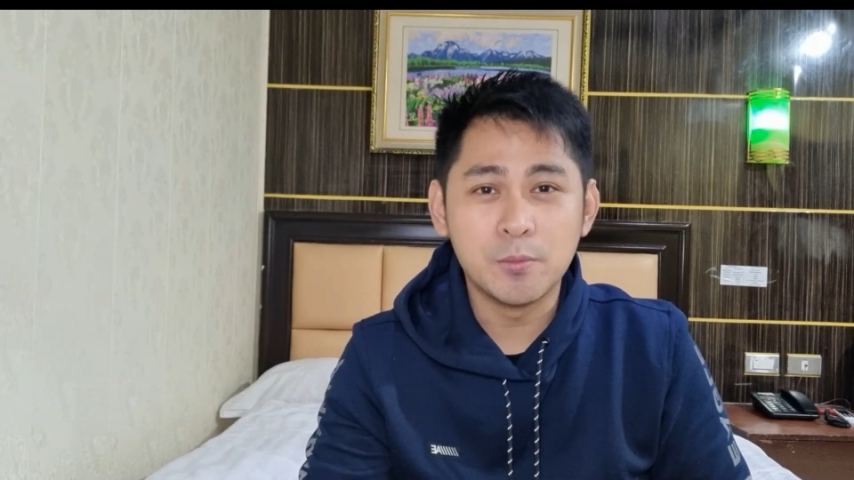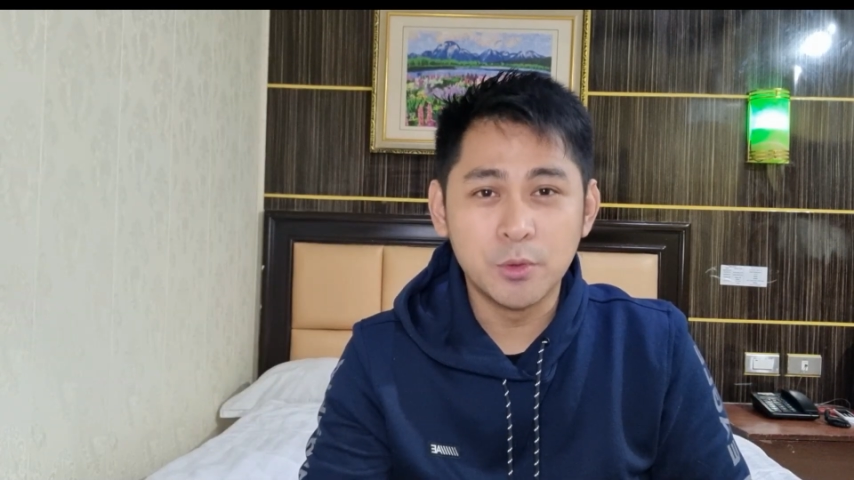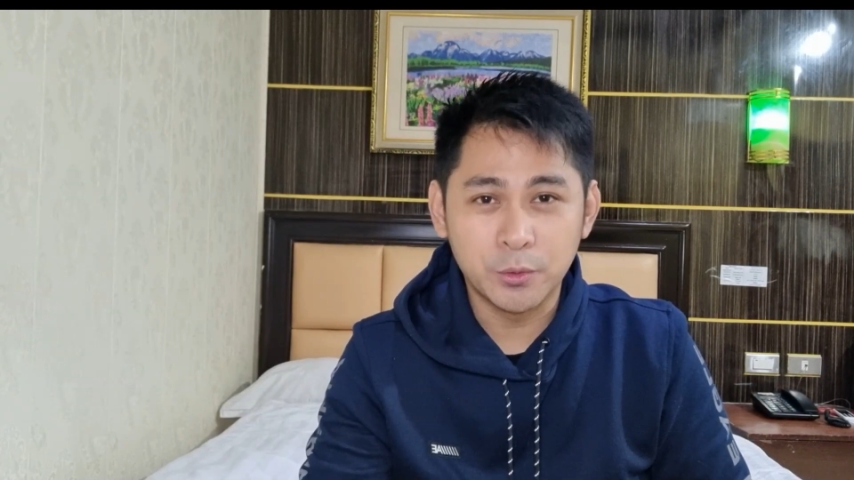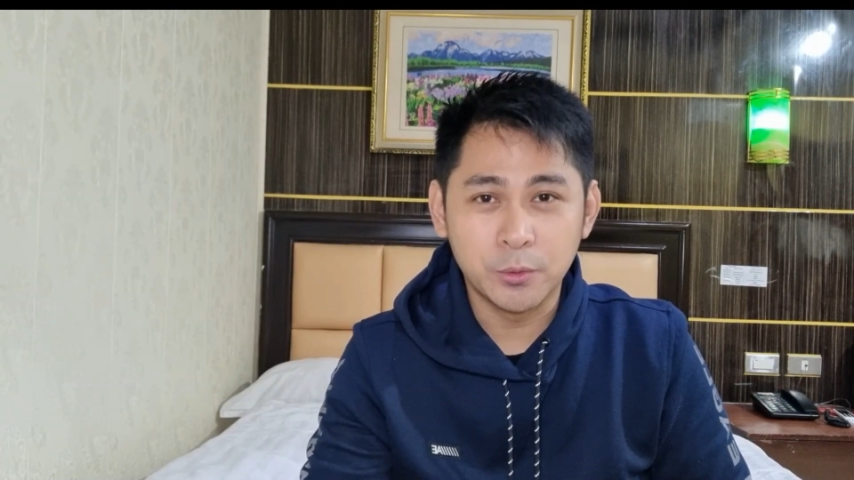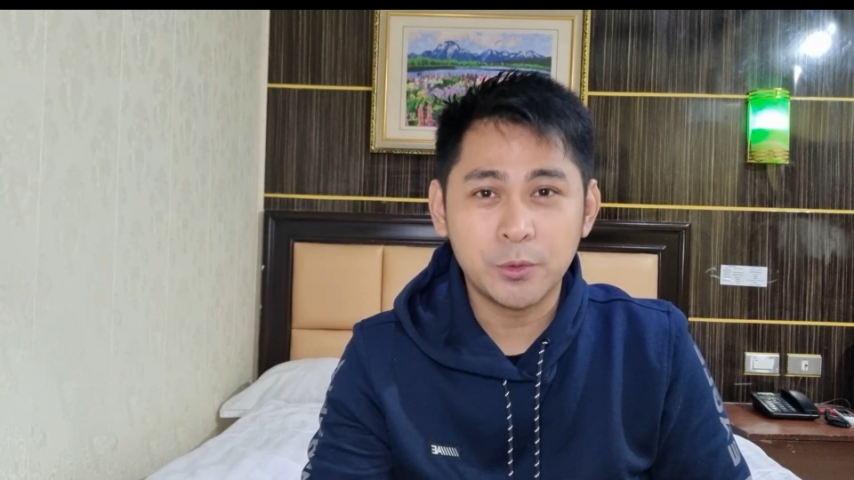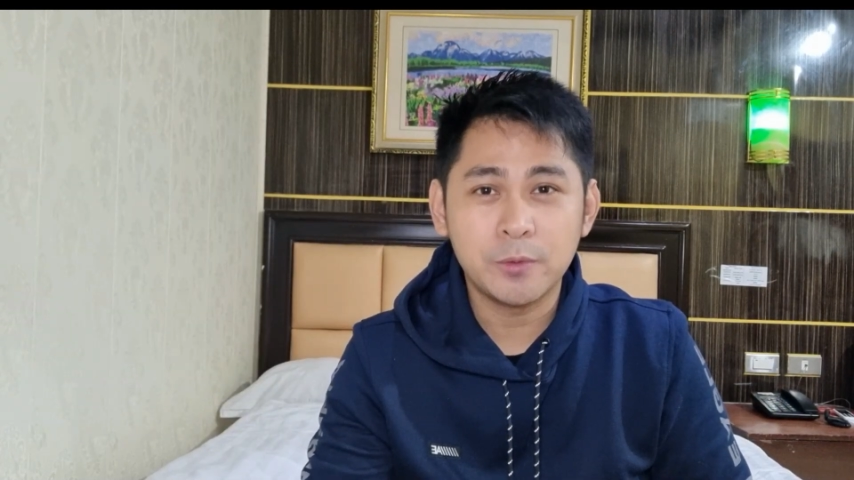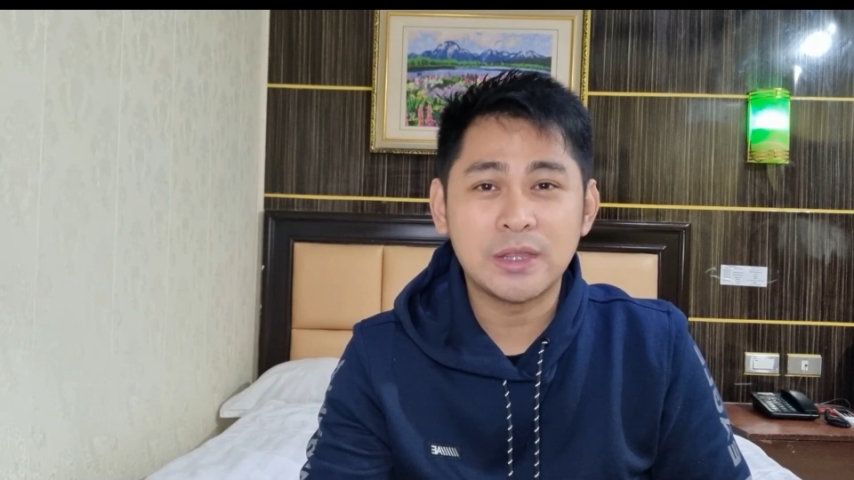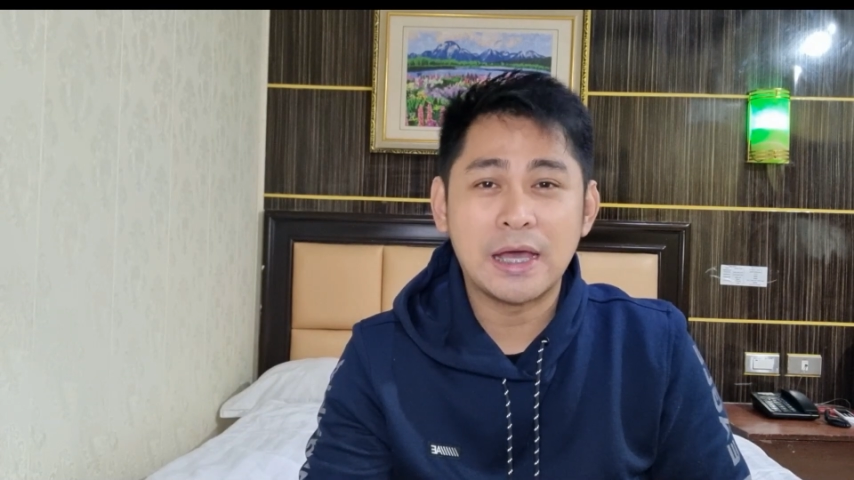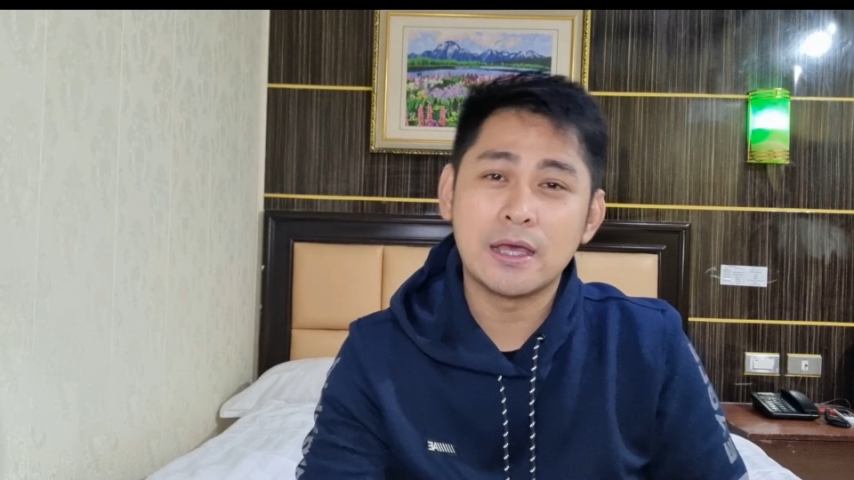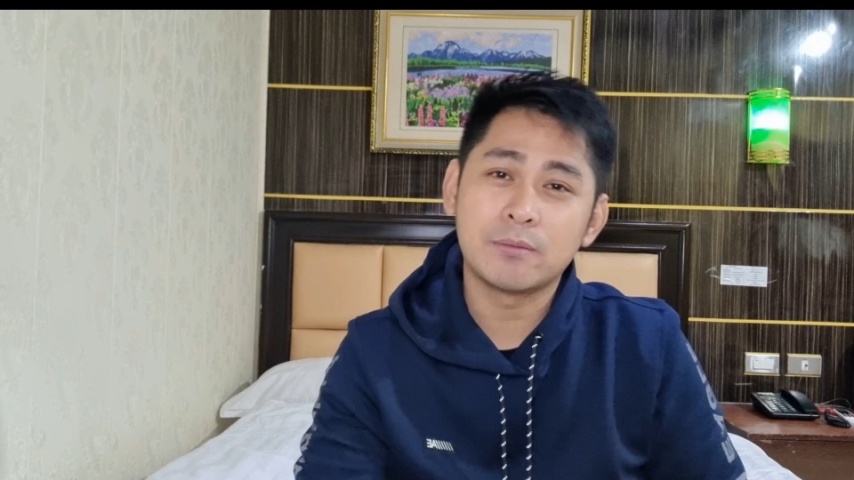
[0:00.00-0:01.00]
Murur,
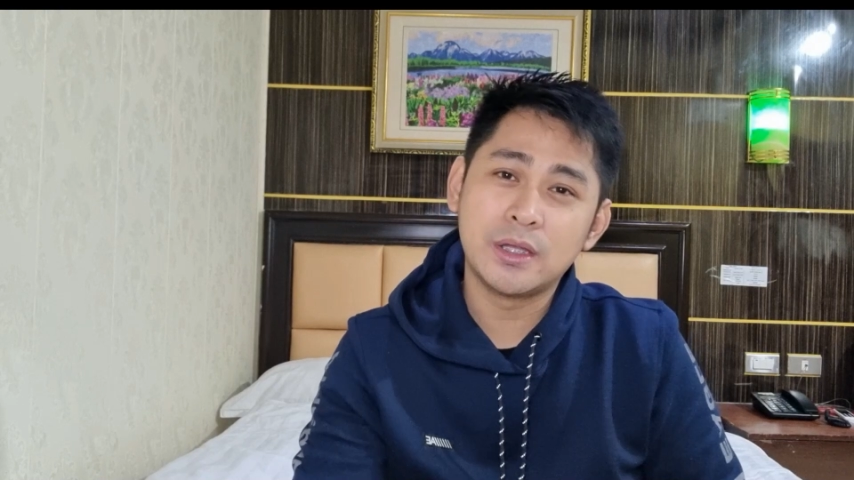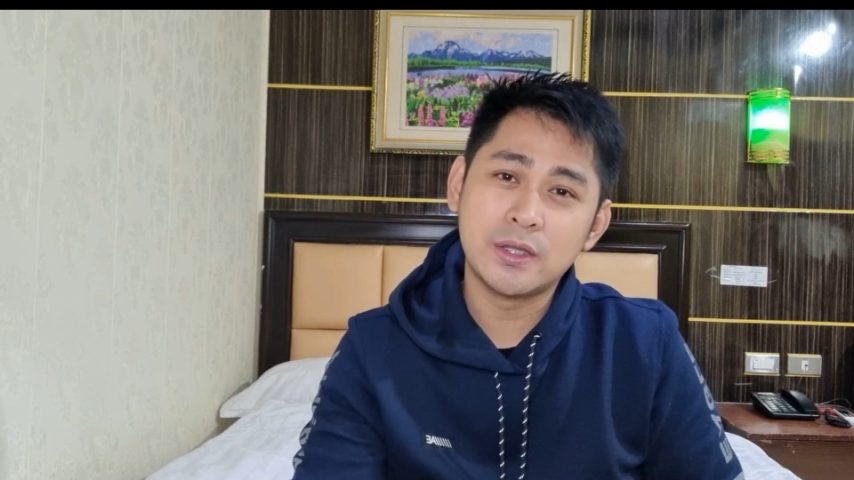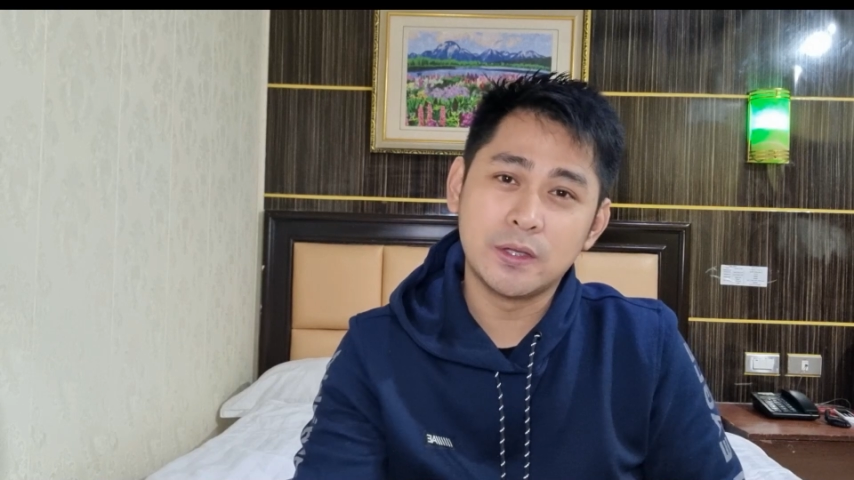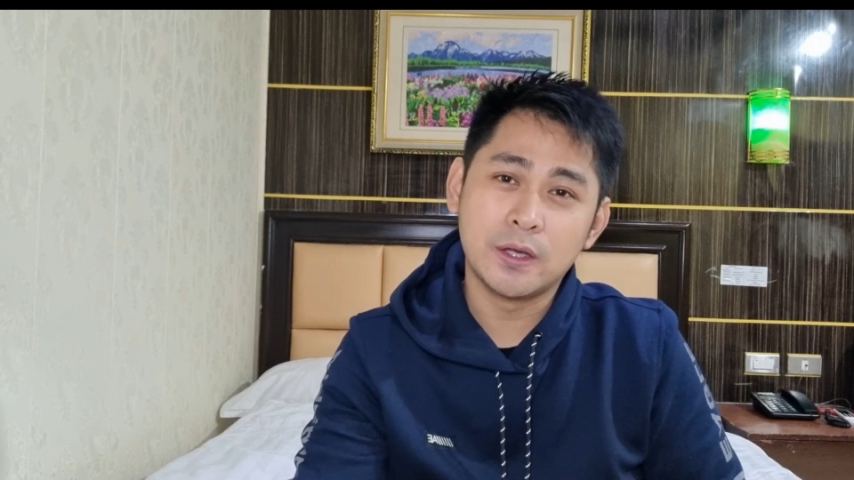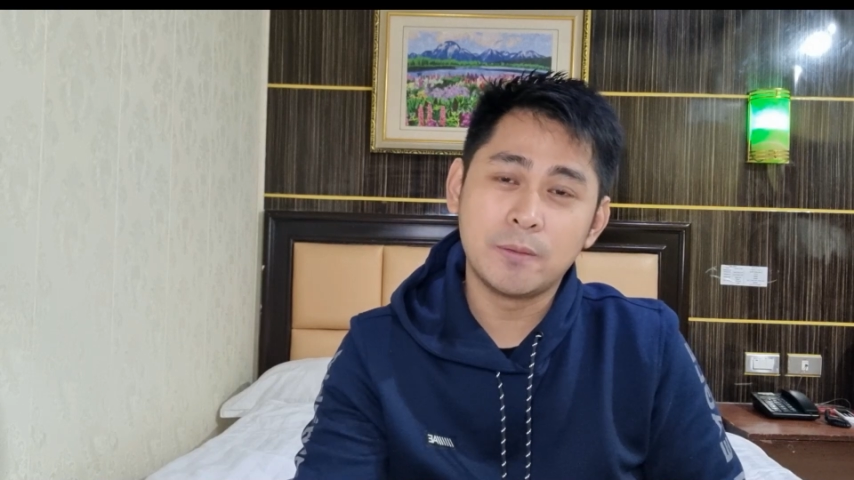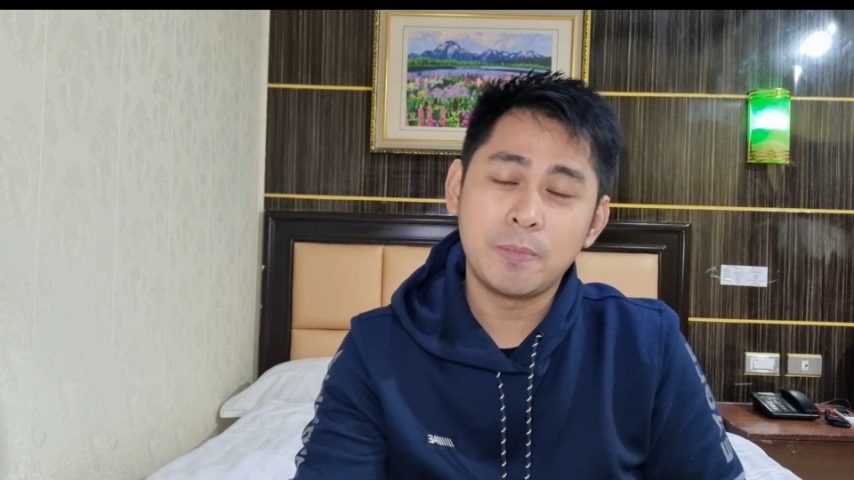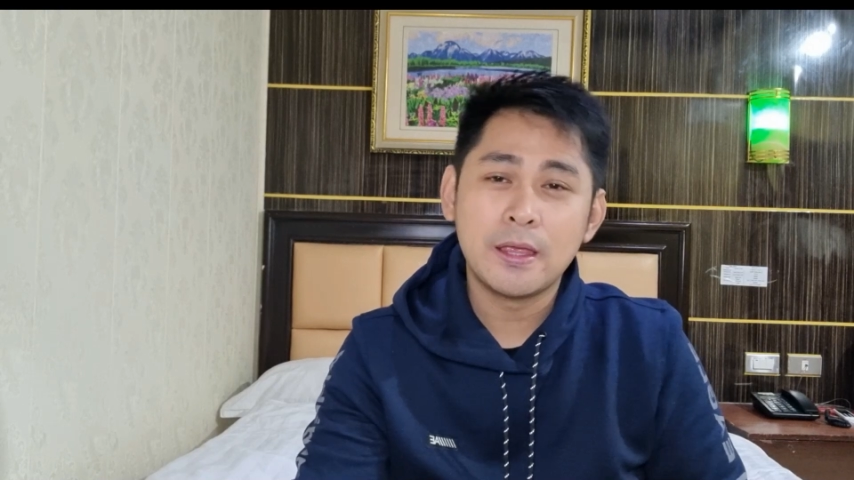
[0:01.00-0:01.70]
tie-up din yan.